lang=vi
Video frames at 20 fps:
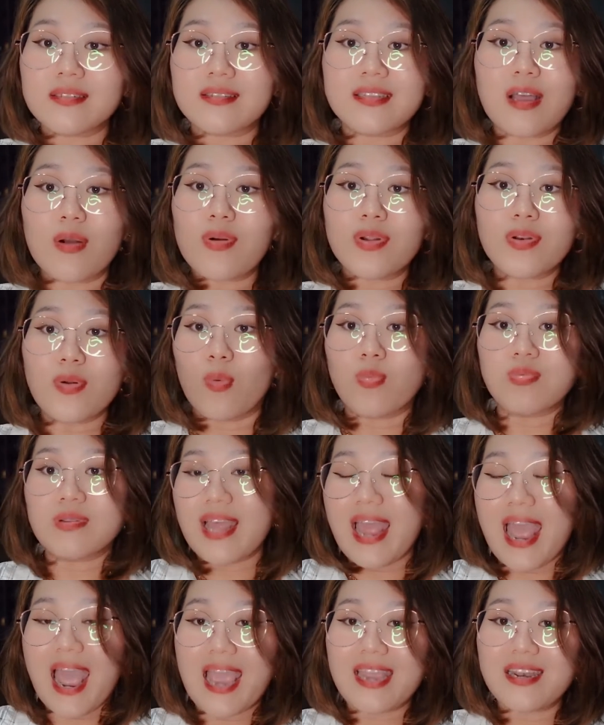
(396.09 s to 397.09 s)
đâu có đụng
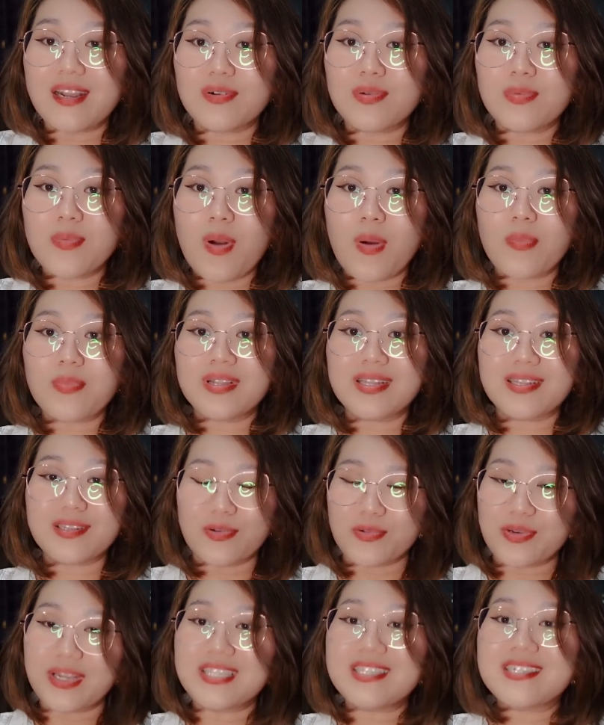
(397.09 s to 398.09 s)
tới ai đâu đúng không, nó là
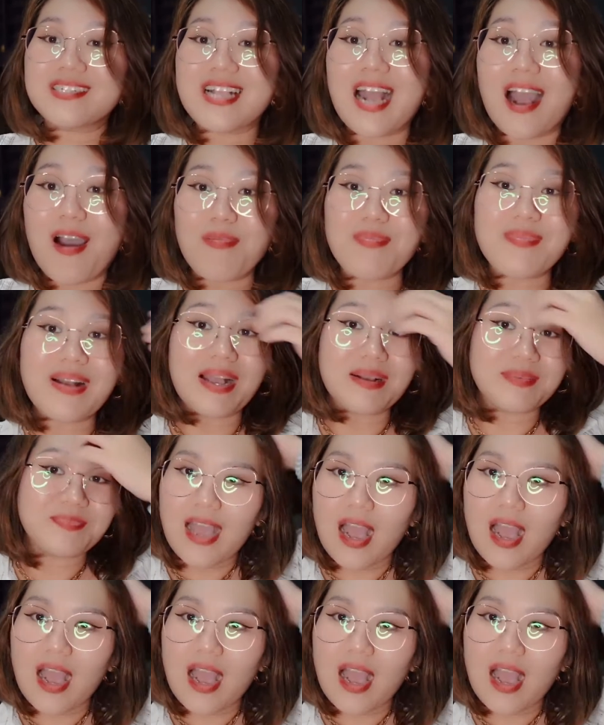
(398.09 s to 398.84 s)
tàu điện trên không mà.